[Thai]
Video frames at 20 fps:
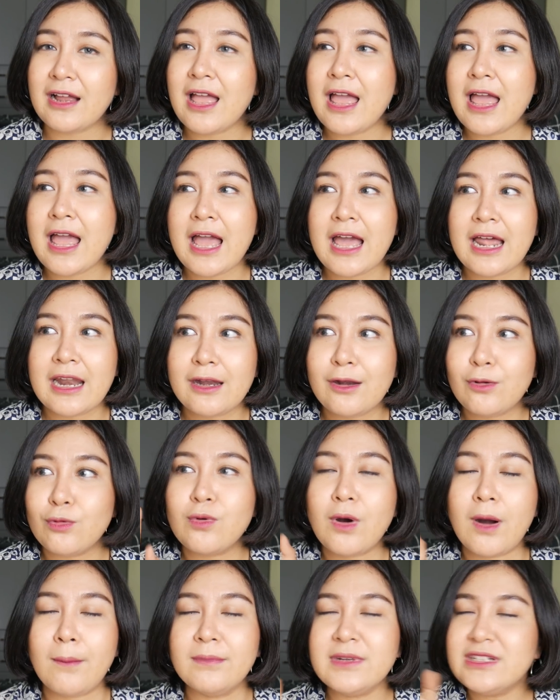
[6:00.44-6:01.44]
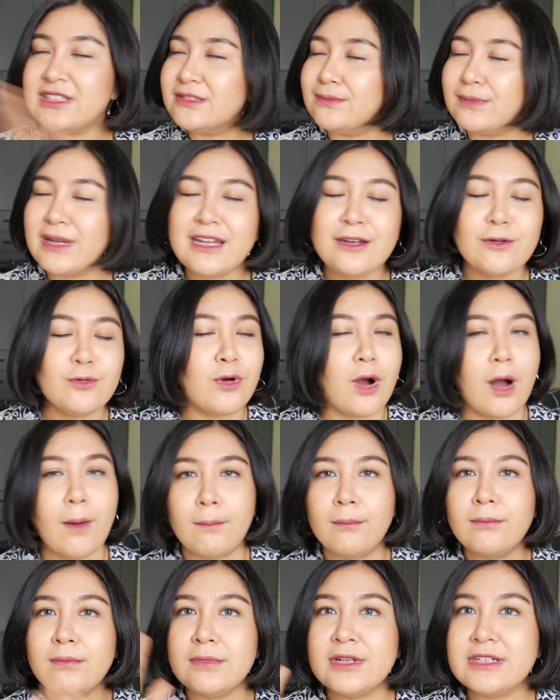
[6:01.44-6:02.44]
กหลวมหรือไม่หลว
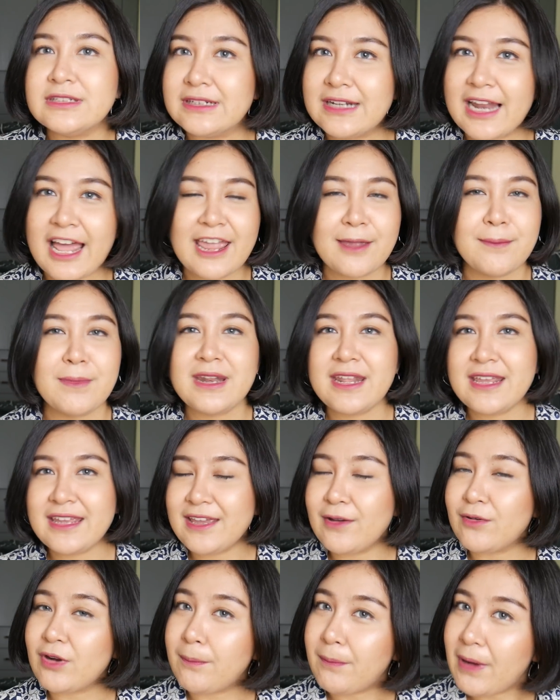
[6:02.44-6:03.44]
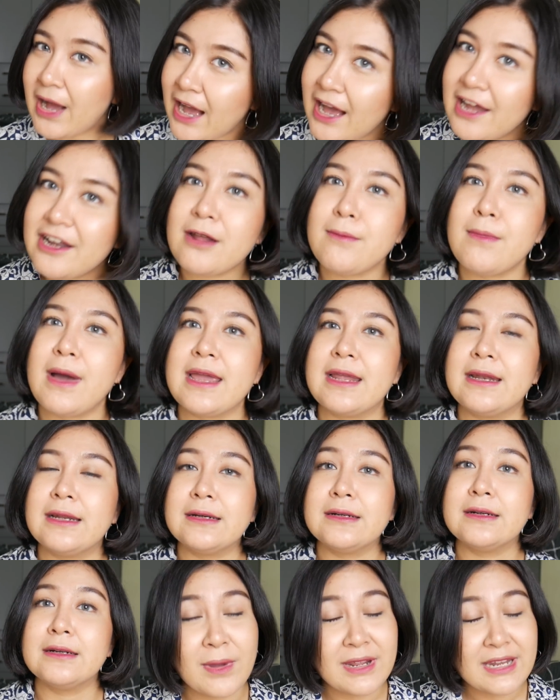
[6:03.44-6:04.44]
มหรืออะไรไม่ได้เกี่ยวกับผ้าอนามัย
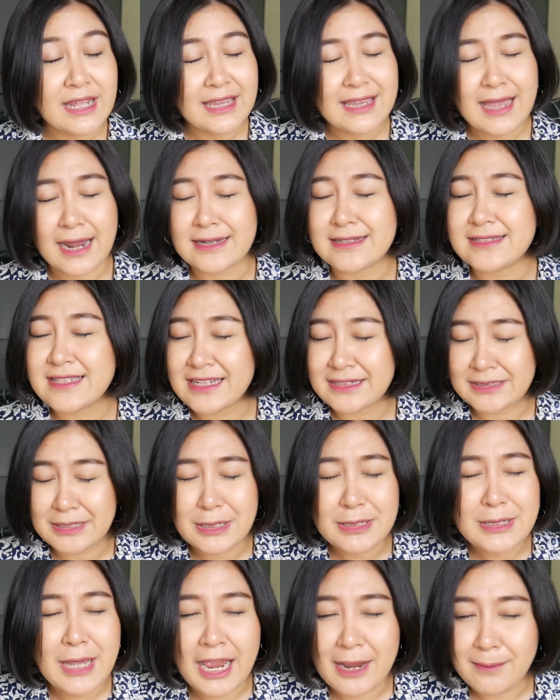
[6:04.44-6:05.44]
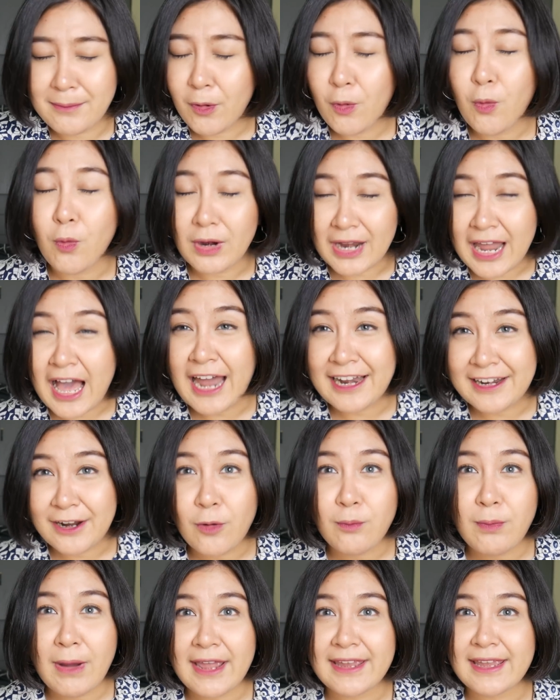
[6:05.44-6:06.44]
เลยไม่ได้ยัดสิ่งที่ใหญ่มโหฬาร
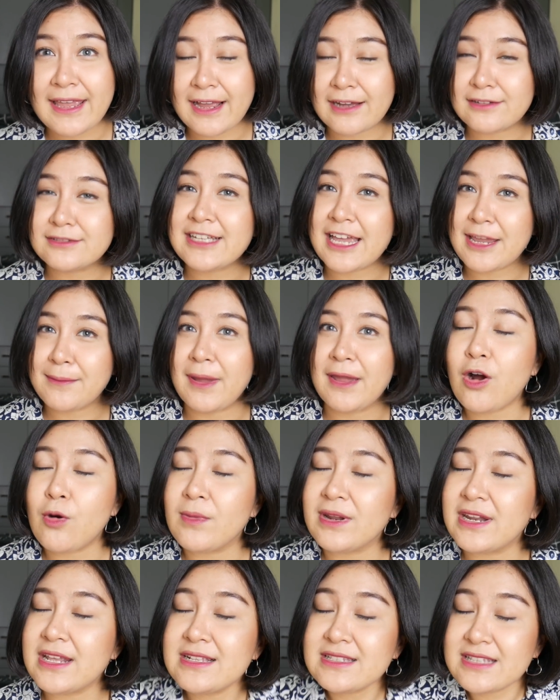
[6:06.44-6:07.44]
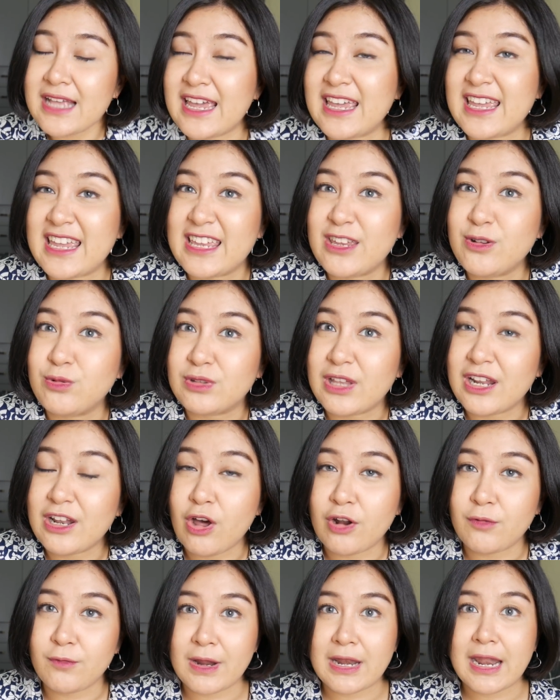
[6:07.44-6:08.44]
เข้าไปเก็ตเข้าใจไหมเราไม่ได้ใส่อยู่ต
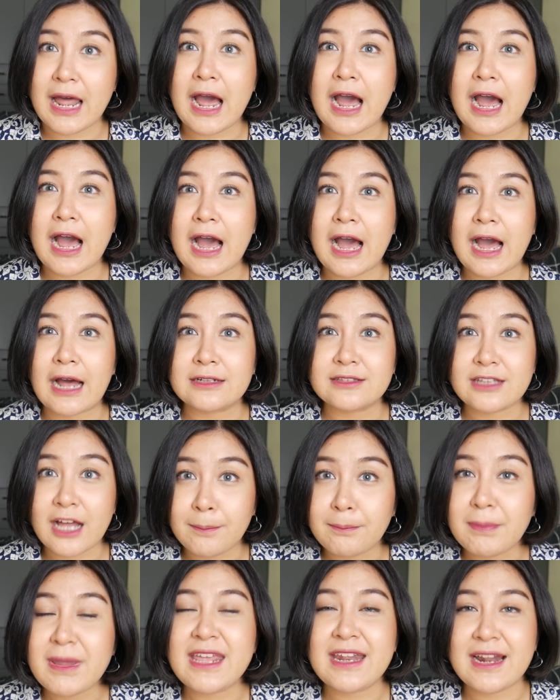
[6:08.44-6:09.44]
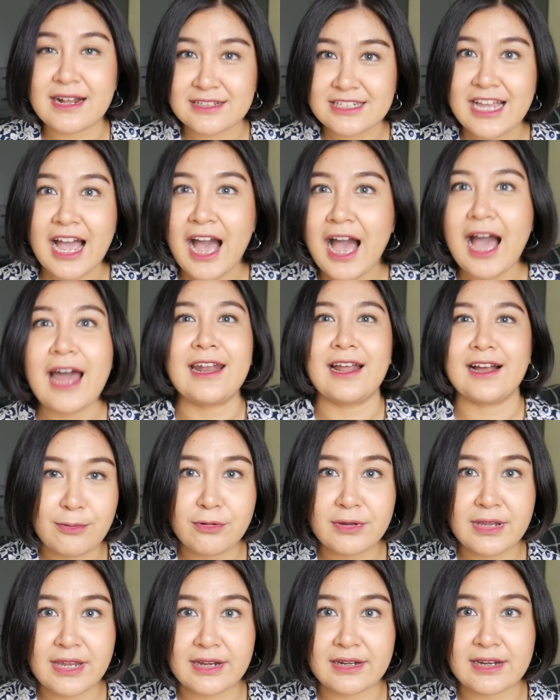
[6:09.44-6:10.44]
ลอดเวลาทั้งปีทั้งชาติ
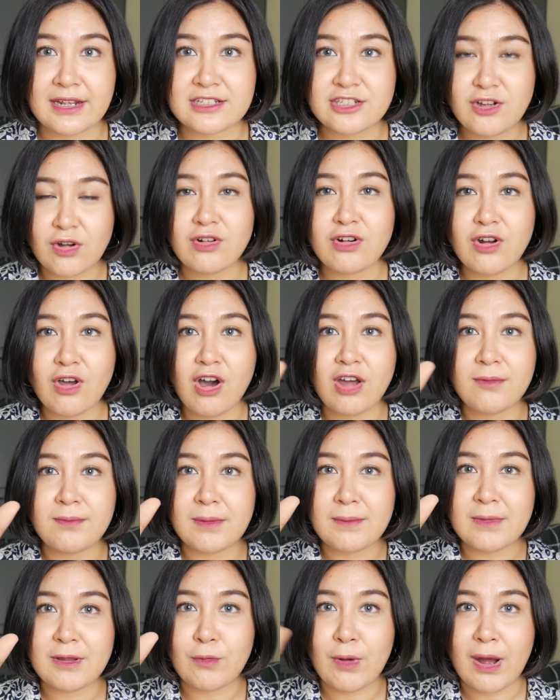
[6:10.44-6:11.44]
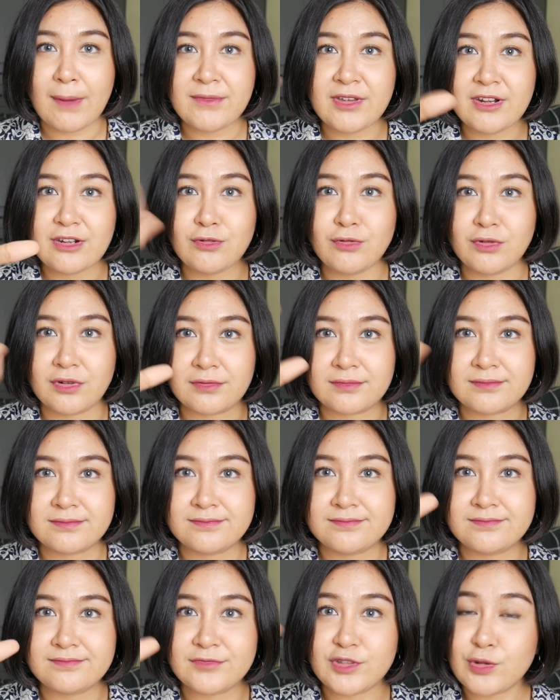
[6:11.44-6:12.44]
ผู้หญิงเนี่ยช่องคลอดมันมีความยืดหยุ่น
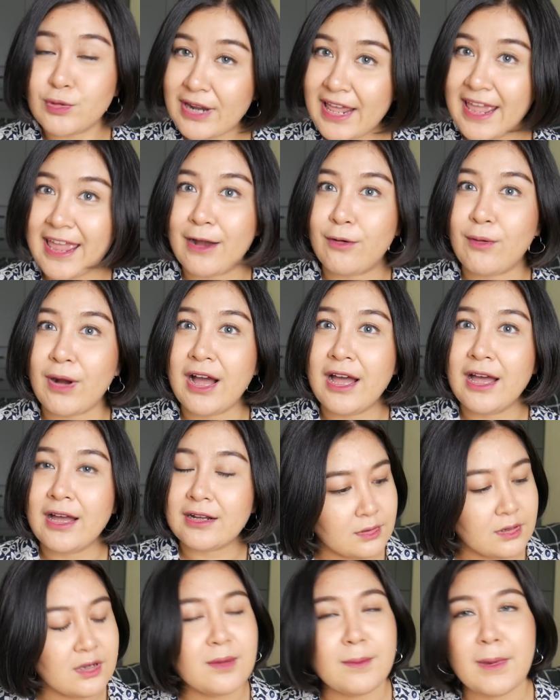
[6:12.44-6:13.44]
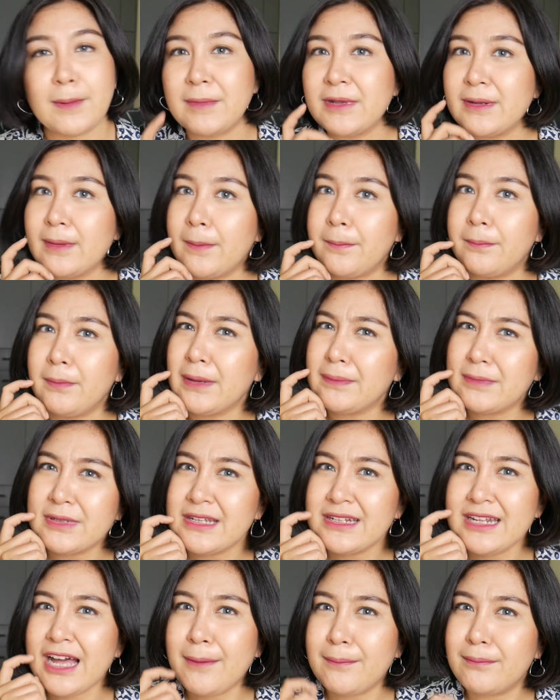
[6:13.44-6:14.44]
อยู่แล้วอ่ะมันไม่
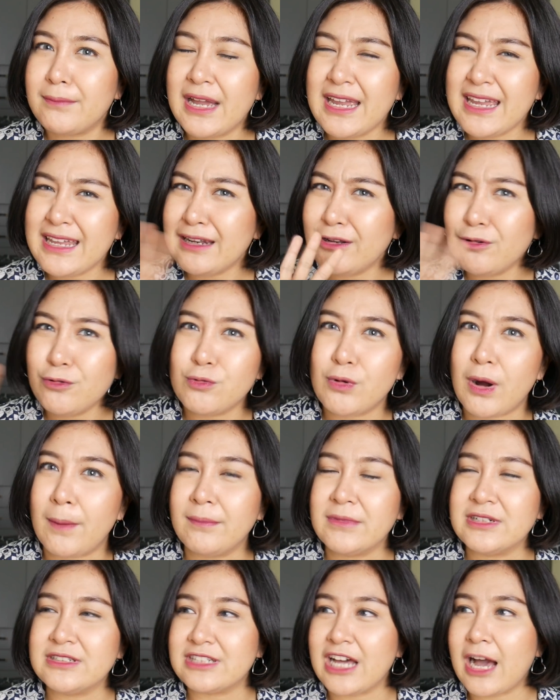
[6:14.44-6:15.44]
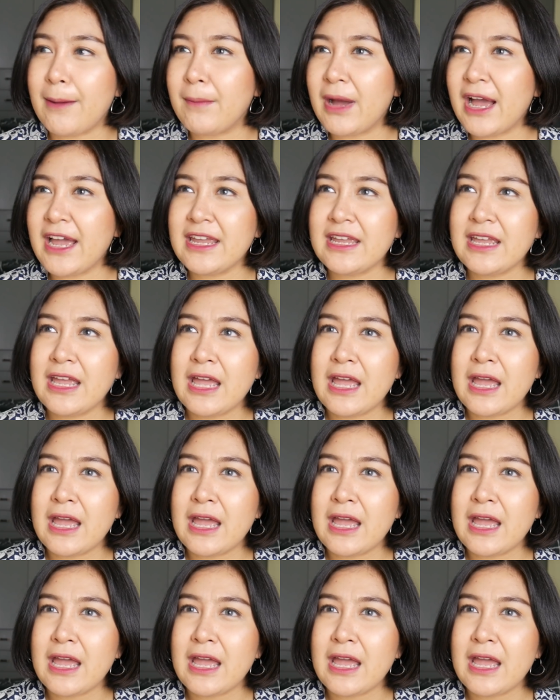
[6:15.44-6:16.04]
ได้ทำให้หลวมหรือทำให้